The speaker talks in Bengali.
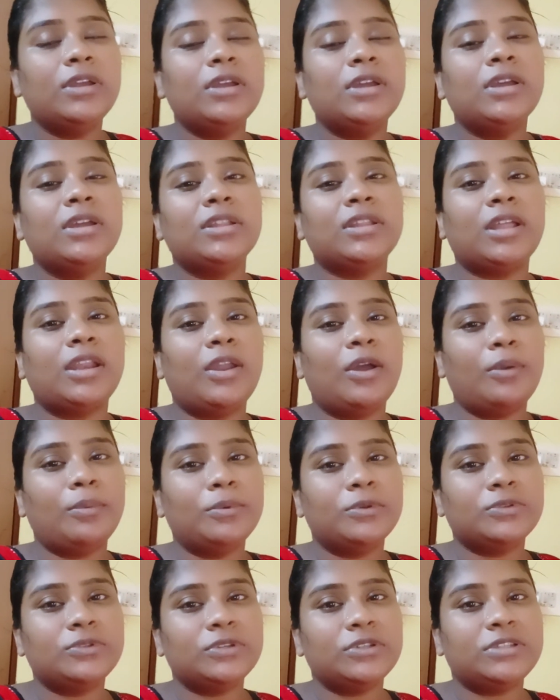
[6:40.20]
তাহলে
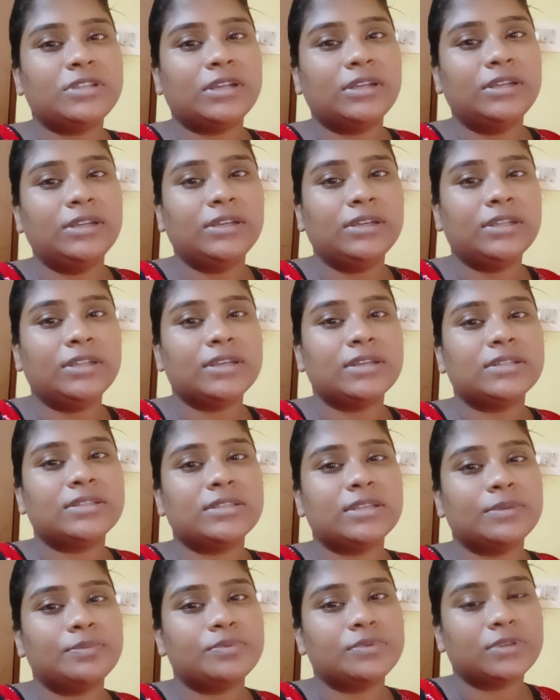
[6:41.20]
অবশ্যই চ্যানেলটিকে
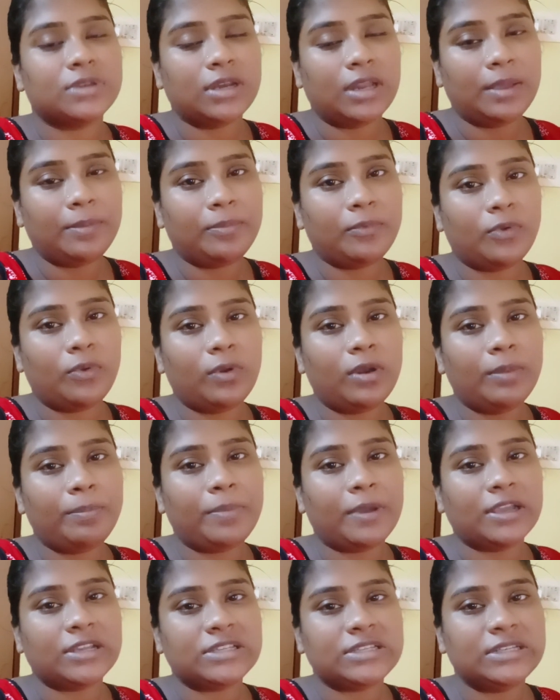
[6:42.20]
সাবস্ক্রাইব করে
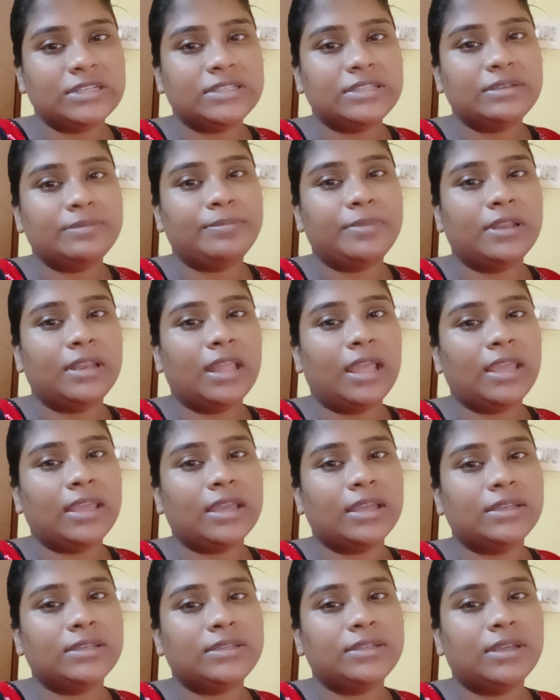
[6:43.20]
পাশে যে
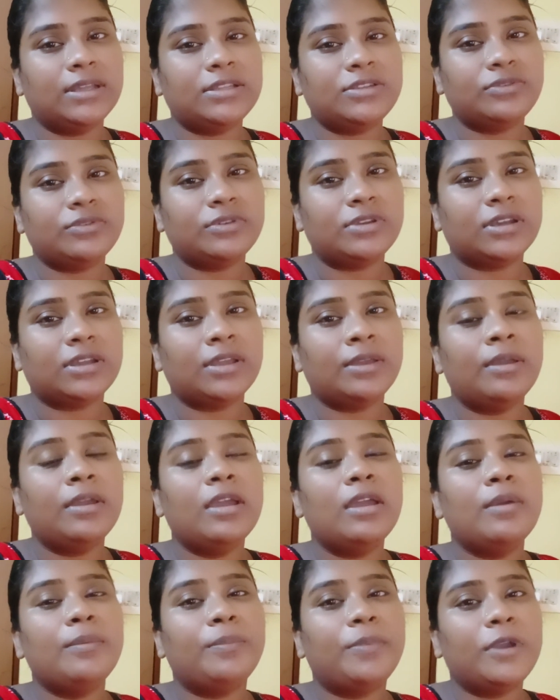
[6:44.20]
বেলাইকানটি আছে ওটাকে
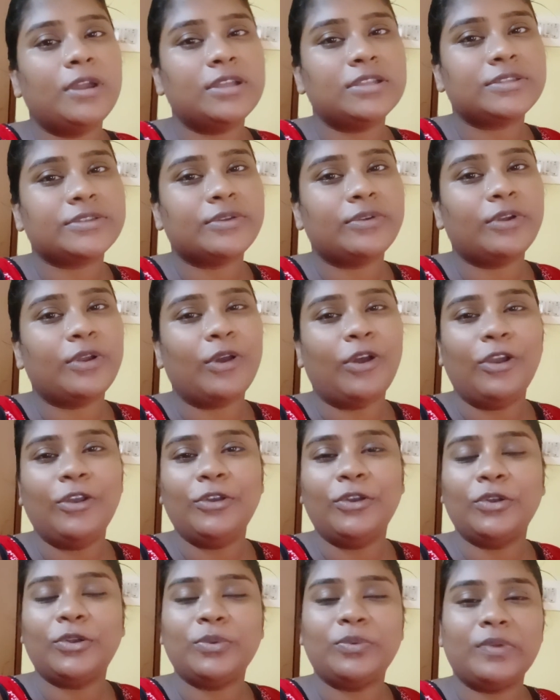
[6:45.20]
প্রেস করে অল
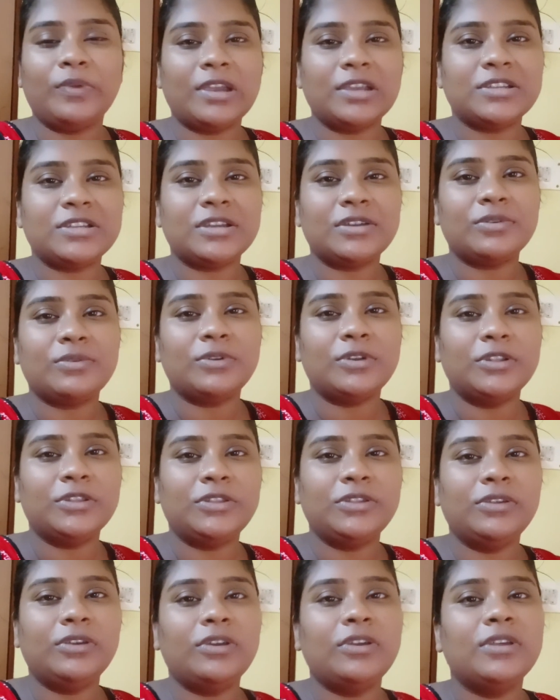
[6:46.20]
নোটিফিকেশান করে
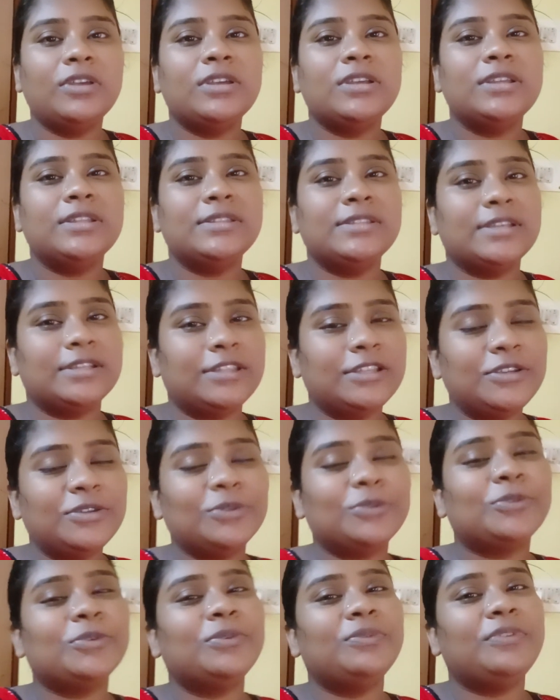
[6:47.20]
দিয়ে যাতে
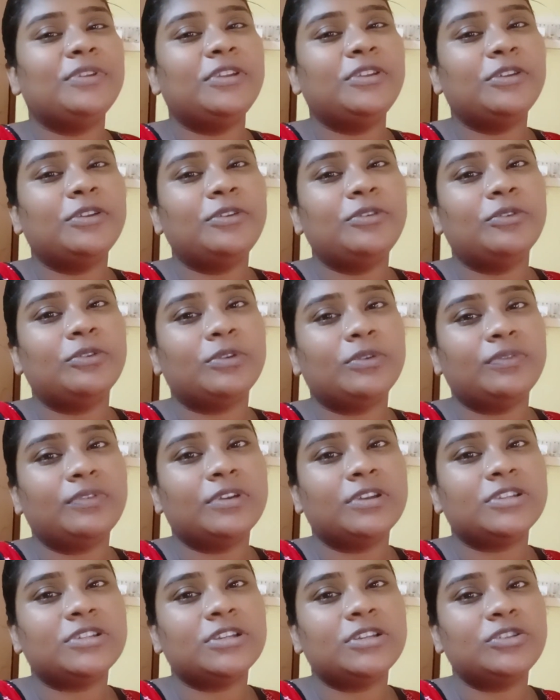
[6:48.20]
নতুন ভিডিওর
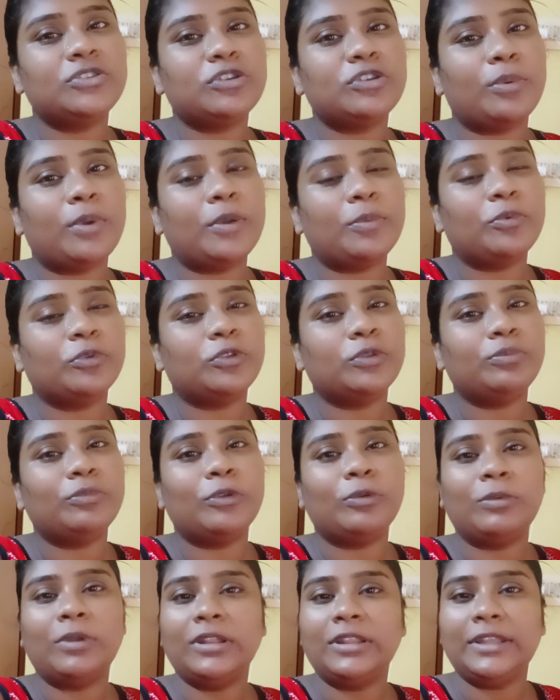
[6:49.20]
নোটিফিকেশান সবার প্রথম
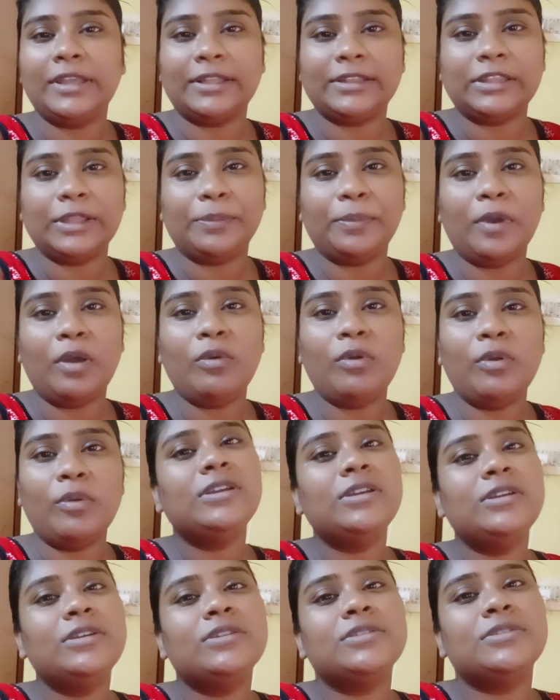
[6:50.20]
তোমরা দেখতে পাও
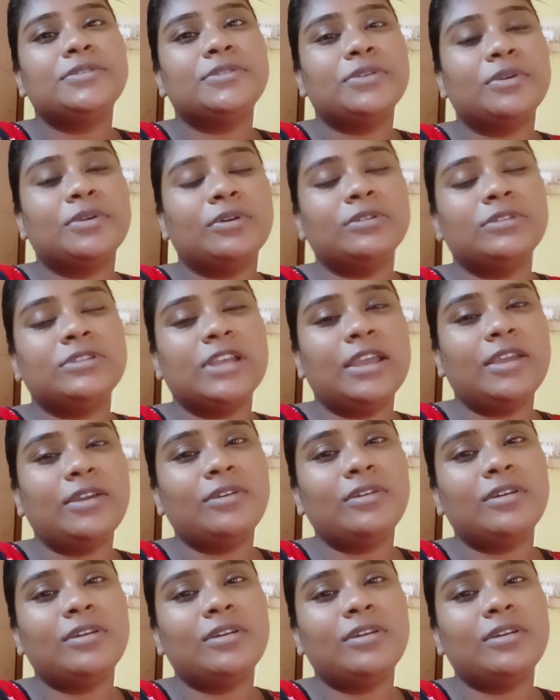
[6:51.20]
এবং যাই হোক